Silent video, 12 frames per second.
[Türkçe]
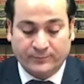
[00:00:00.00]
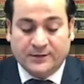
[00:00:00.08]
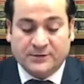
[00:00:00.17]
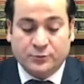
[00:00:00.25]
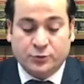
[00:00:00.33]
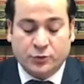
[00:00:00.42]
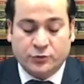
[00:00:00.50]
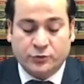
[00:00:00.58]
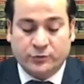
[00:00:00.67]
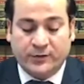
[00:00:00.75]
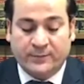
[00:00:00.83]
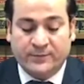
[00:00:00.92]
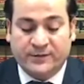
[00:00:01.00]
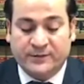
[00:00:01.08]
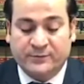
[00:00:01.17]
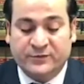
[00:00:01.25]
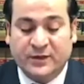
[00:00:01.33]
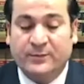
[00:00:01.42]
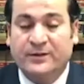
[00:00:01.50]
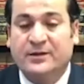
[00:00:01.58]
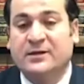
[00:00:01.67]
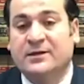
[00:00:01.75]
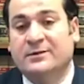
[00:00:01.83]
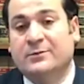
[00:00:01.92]
Şimdi şöyle söyleyebilirim. Tabii
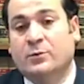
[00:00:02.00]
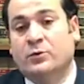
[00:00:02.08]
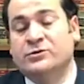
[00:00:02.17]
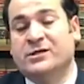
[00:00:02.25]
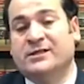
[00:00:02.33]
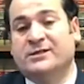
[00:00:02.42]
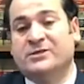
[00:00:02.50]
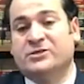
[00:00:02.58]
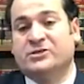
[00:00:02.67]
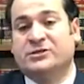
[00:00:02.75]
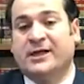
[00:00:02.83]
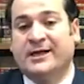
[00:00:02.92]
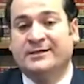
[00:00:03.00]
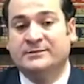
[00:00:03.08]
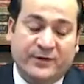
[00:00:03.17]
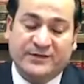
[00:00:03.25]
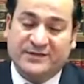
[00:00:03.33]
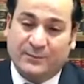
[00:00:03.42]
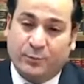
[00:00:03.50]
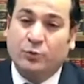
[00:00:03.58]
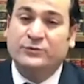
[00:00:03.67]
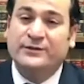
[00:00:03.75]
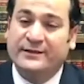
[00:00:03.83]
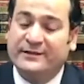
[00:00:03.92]
ki öncelikle kişiler
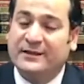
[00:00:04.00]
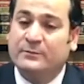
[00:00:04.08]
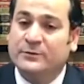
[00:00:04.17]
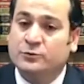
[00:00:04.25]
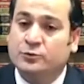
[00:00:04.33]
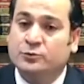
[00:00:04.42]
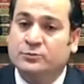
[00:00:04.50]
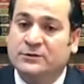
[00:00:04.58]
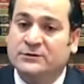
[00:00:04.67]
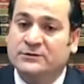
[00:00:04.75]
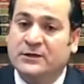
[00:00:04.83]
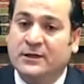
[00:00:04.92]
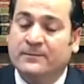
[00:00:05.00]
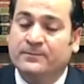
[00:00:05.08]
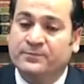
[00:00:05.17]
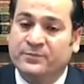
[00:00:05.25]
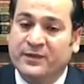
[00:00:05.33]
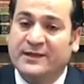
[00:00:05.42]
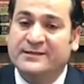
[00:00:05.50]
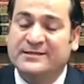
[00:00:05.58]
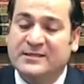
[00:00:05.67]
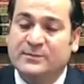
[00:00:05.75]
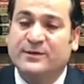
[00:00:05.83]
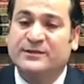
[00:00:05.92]
pasaport yenilenme durumlarında
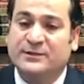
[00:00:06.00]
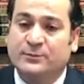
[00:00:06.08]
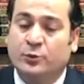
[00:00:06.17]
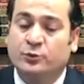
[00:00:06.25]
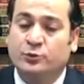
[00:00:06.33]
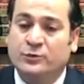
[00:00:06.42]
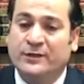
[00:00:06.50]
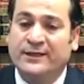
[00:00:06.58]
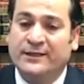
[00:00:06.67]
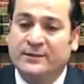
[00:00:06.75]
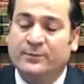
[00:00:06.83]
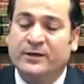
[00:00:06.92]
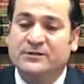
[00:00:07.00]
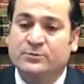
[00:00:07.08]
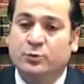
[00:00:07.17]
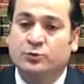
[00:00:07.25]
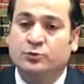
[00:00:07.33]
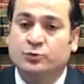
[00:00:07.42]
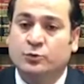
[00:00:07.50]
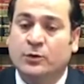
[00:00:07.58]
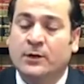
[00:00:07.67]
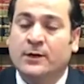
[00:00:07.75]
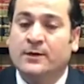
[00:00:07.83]
eski pasaportuyla yeni pasaportunu